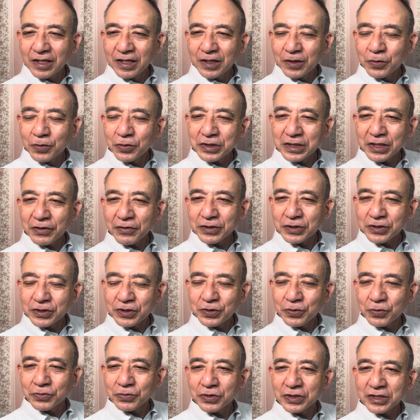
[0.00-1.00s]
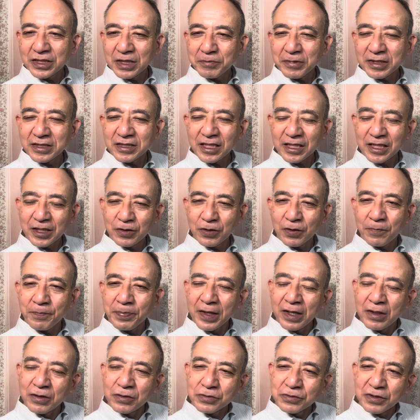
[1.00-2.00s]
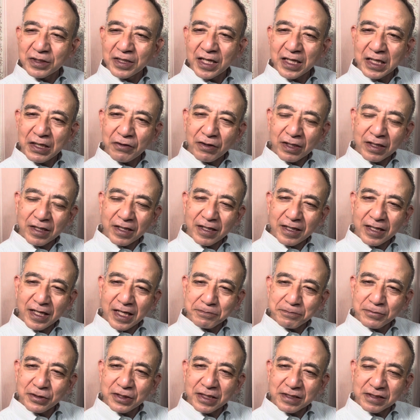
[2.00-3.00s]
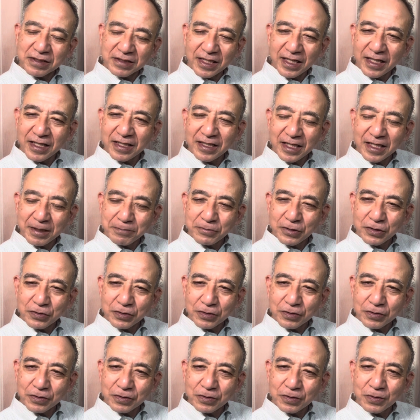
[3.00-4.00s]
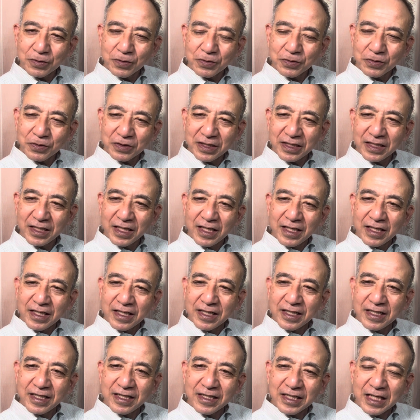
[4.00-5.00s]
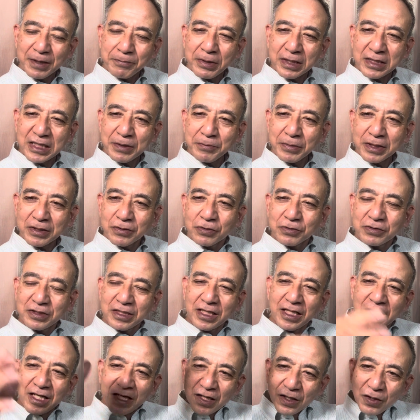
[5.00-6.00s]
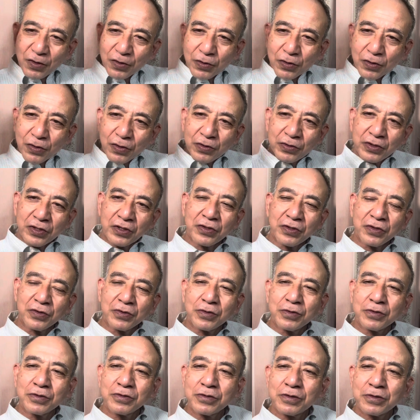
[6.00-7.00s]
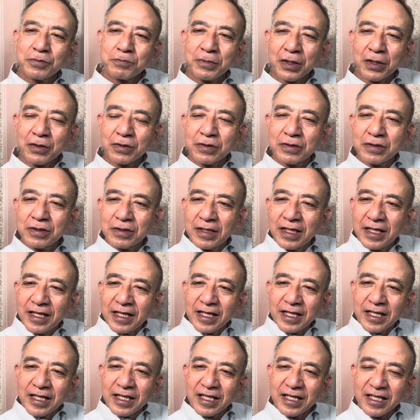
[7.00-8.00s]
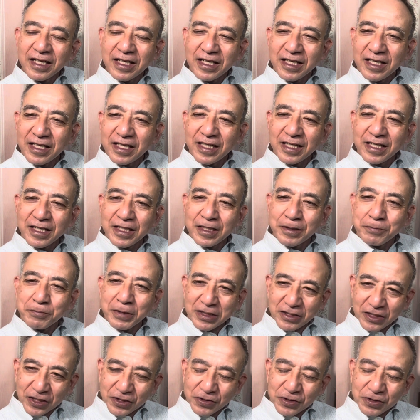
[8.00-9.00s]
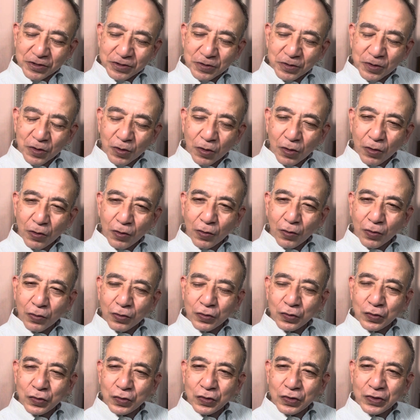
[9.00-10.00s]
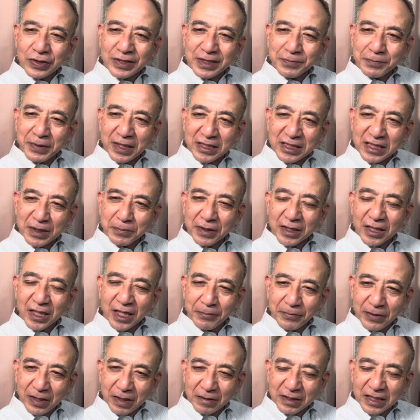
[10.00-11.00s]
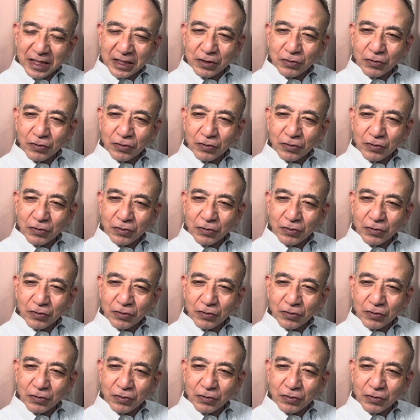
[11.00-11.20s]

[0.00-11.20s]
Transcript: ロシアはしようとしてましたけど、ウクライナは南部ですね、南部、本当に、頑張ってます。特に、オリヒュー、まあ、えー、まあ、チクチクと、一枚一枚玉ねぎ